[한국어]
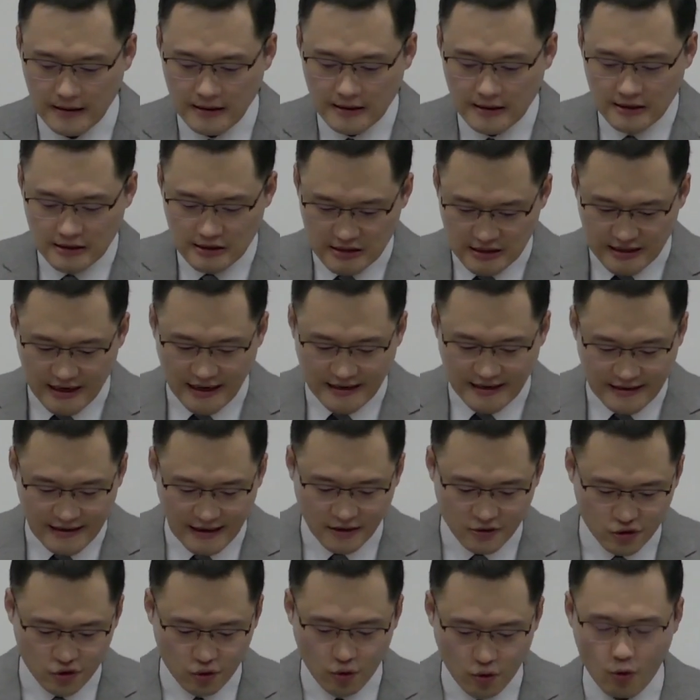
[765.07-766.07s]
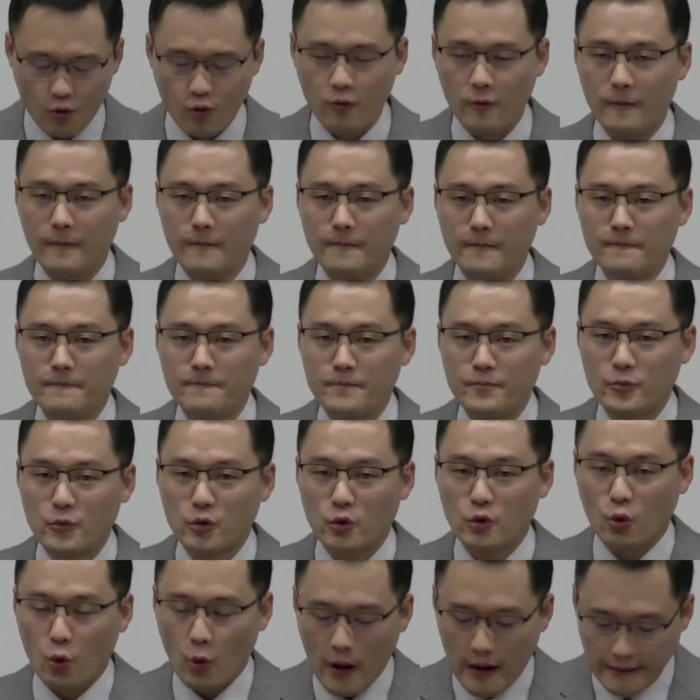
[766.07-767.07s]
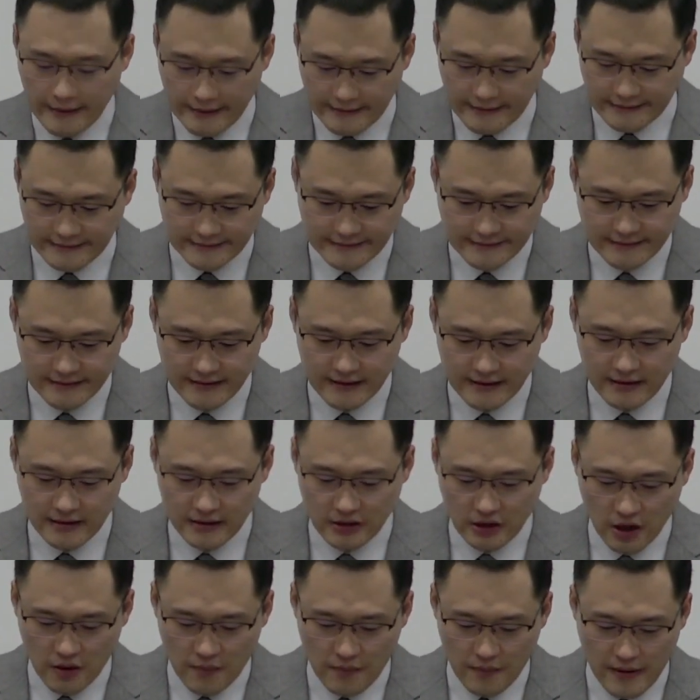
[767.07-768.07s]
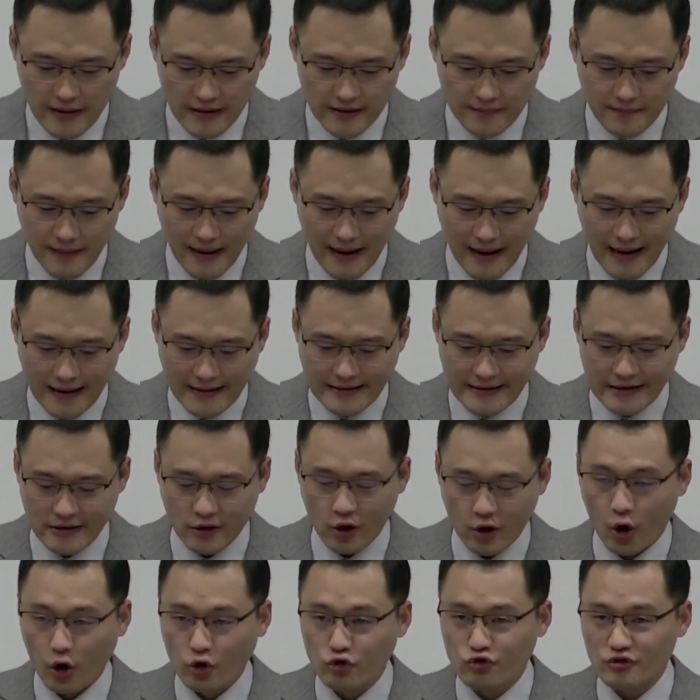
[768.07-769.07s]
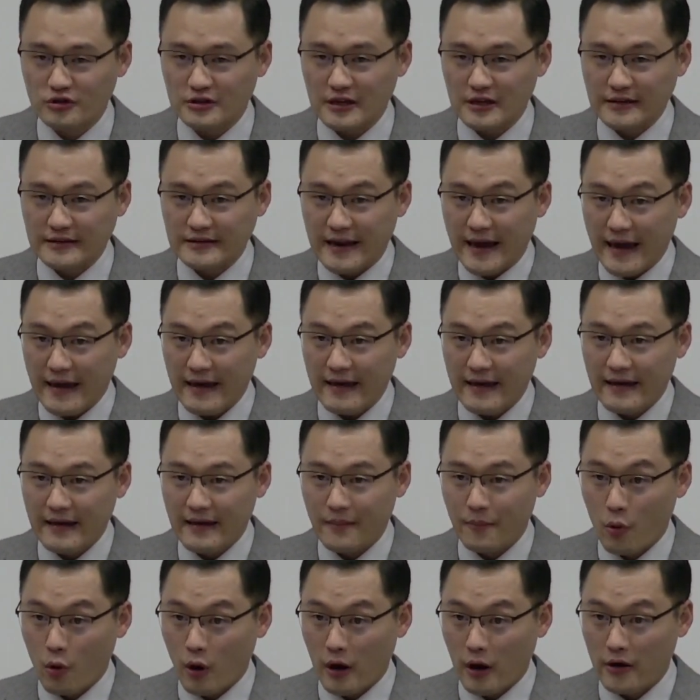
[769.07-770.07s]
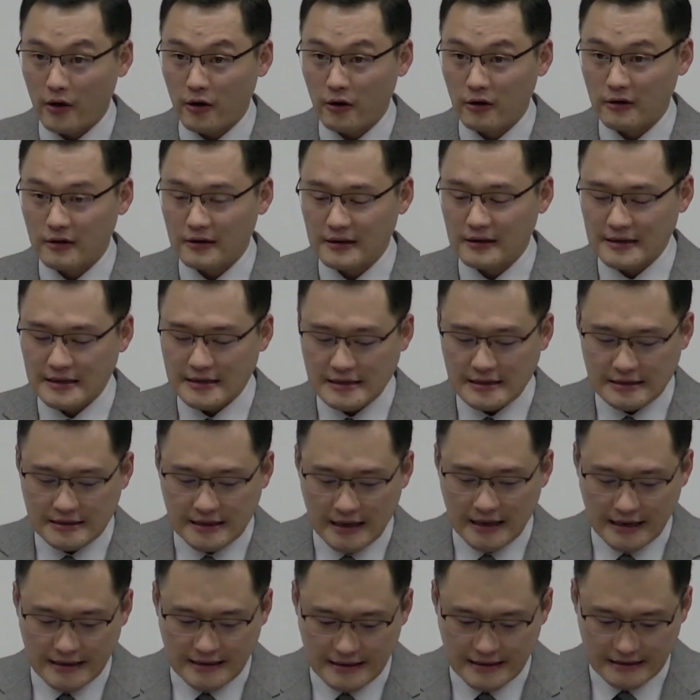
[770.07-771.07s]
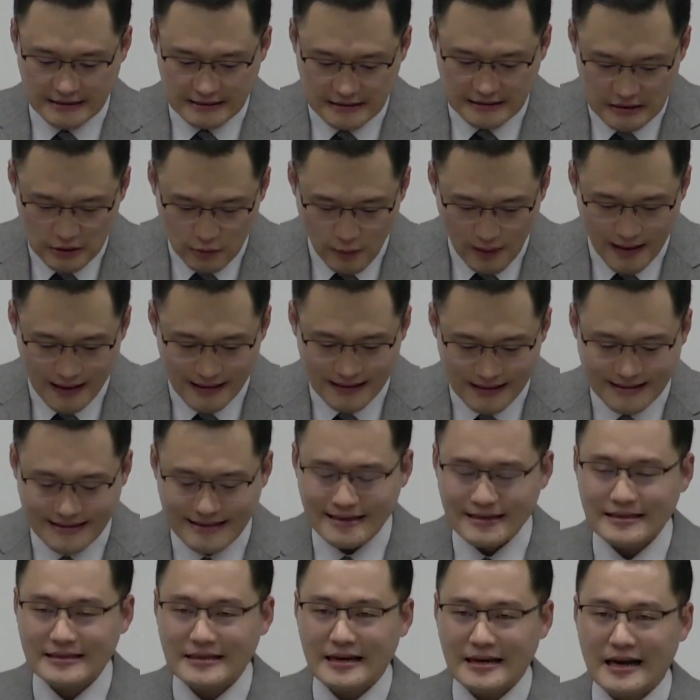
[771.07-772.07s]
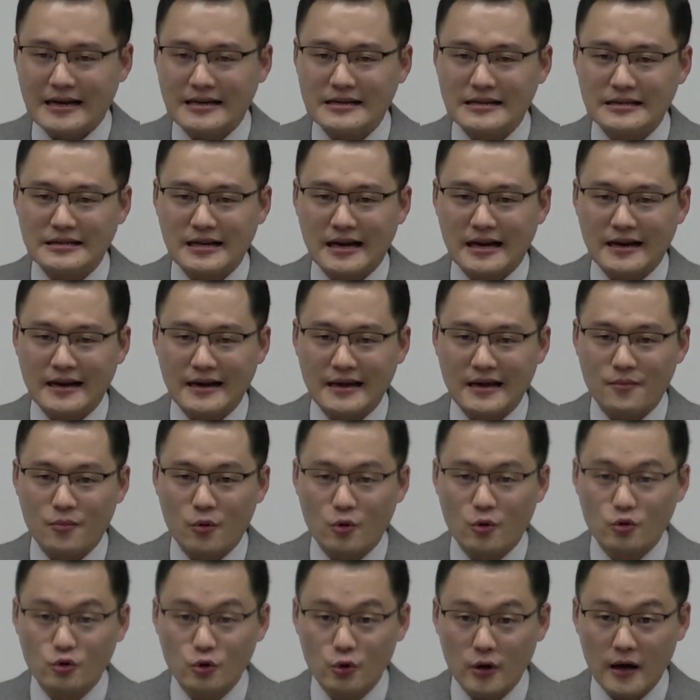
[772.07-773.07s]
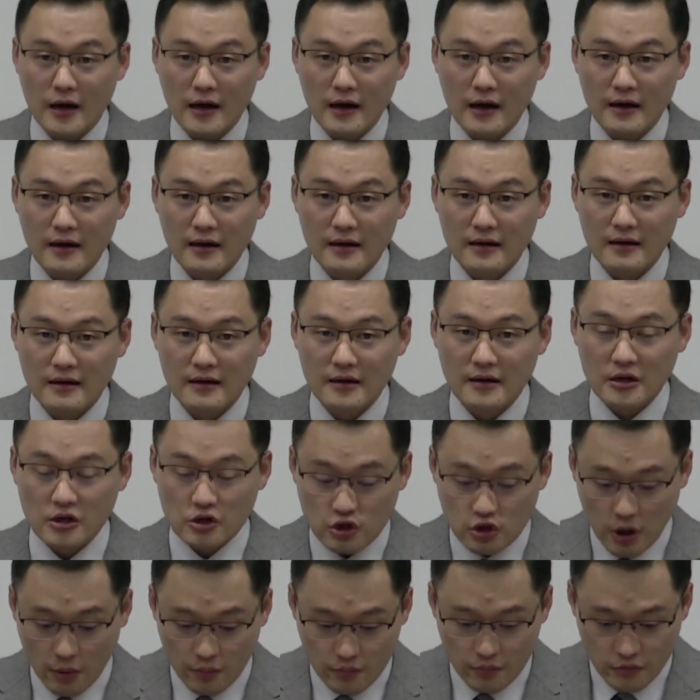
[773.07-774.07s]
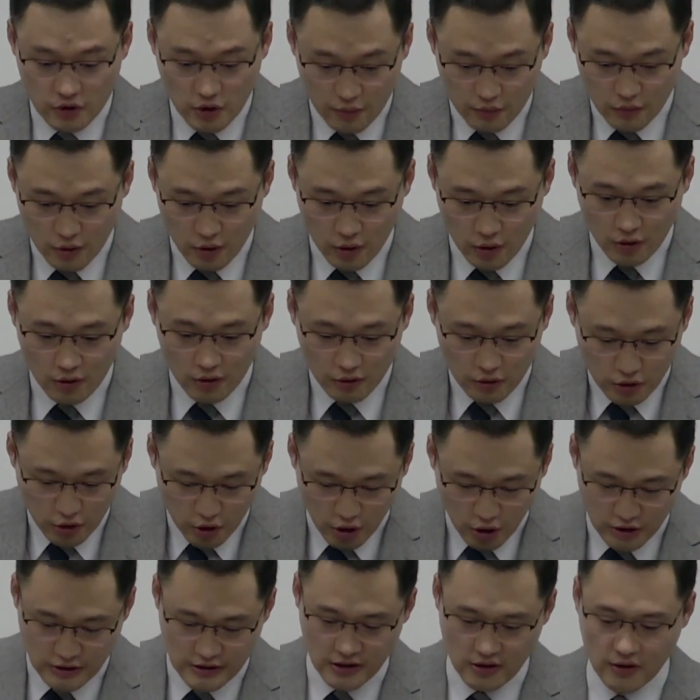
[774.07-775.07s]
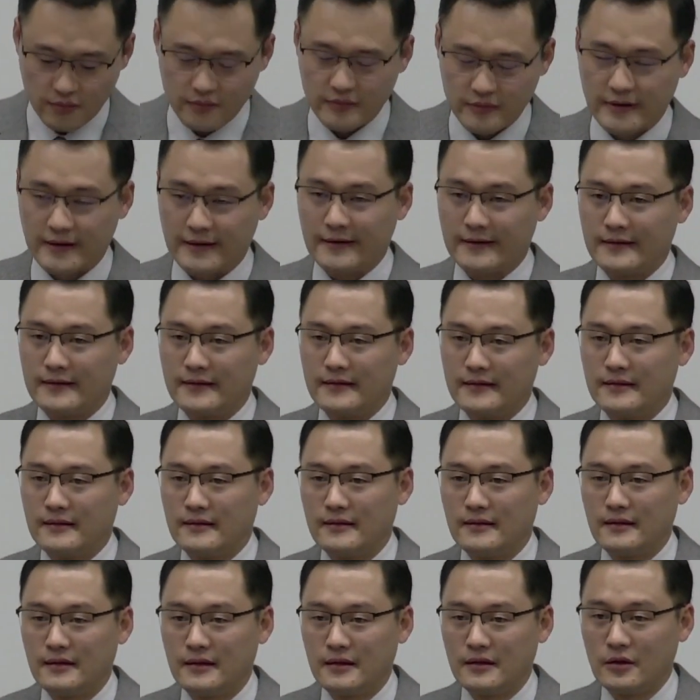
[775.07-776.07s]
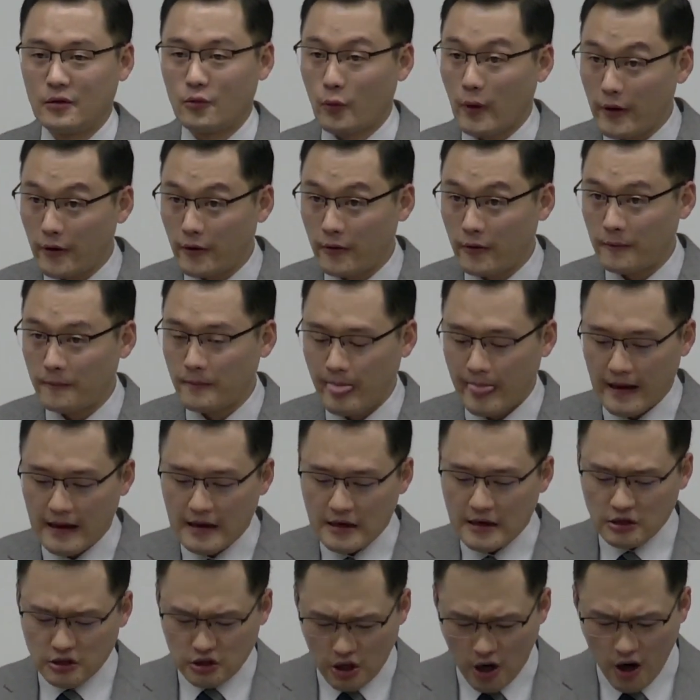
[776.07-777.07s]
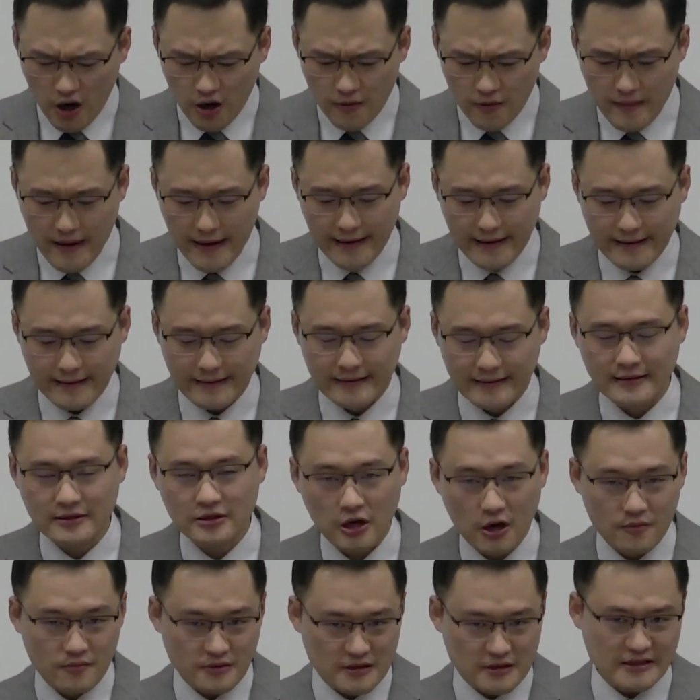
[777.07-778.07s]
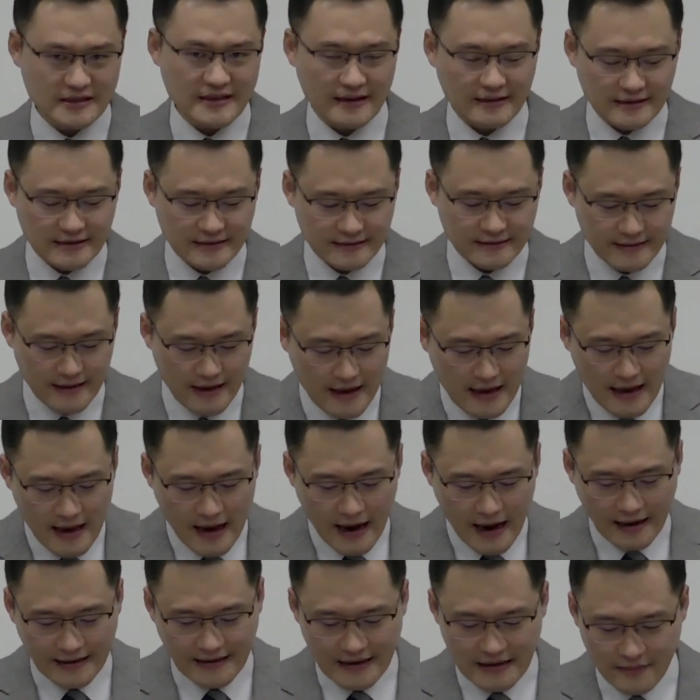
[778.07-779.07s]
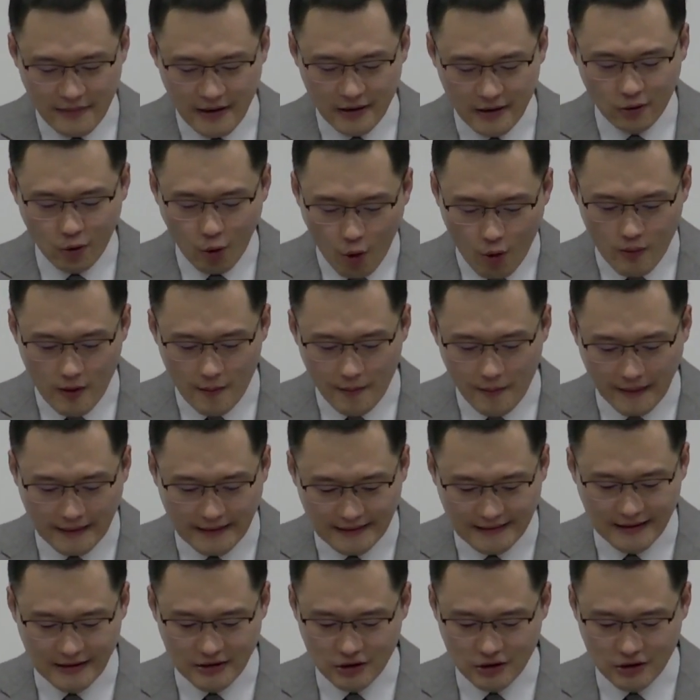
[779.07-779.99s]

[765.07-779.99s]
시간이 갈수록 교회 안에는 열매를 많이 거둔 자들의 뭐가요? 자기 의와 자기 자랑의 목소리가 점점 더 커질 겁니다. 왜요? 처음에야 처음 시작은 하나님의 도움을 받았다